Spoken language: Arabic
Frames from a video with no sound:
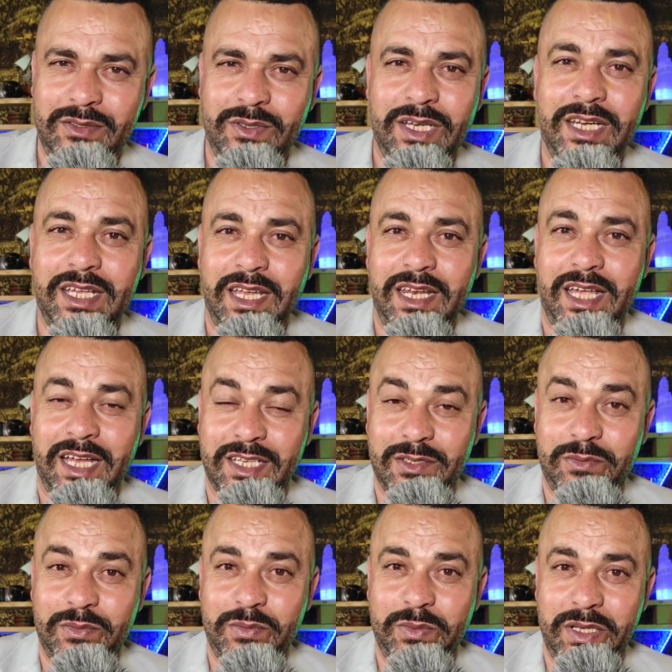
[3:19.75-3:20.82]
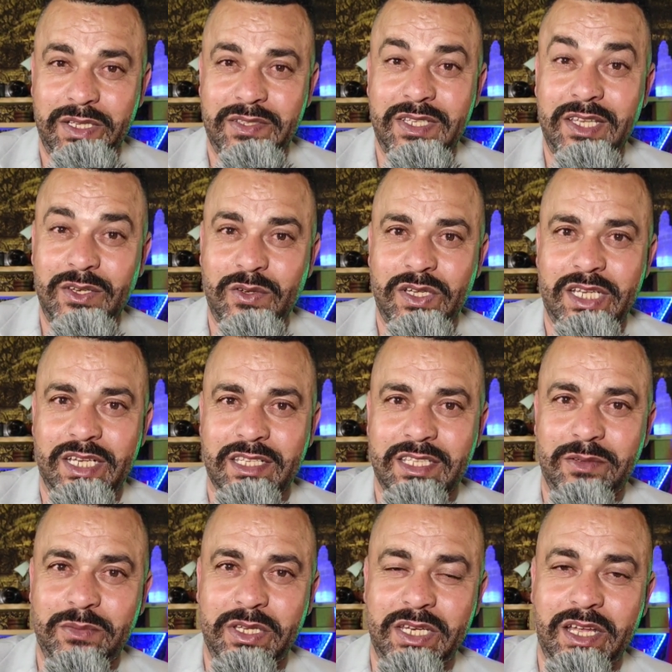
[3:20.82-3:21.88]
كان كان الحرث باللسان كان
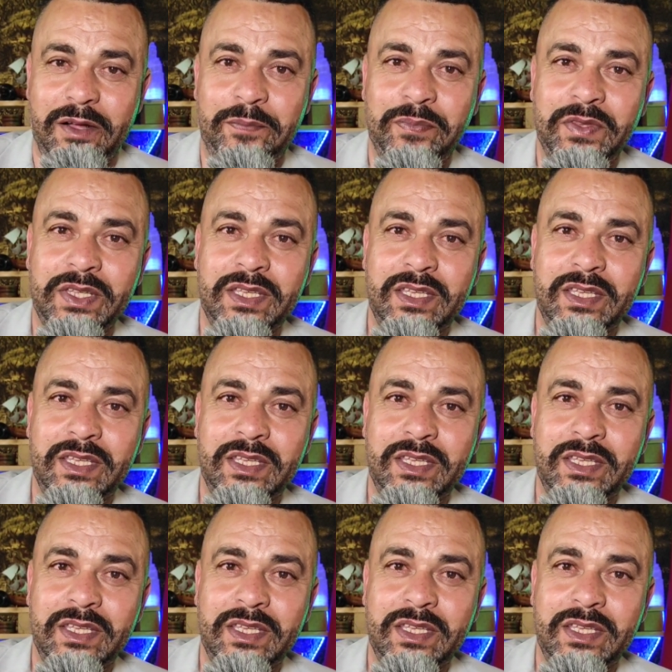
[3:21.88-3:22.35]
حرثنا من هنا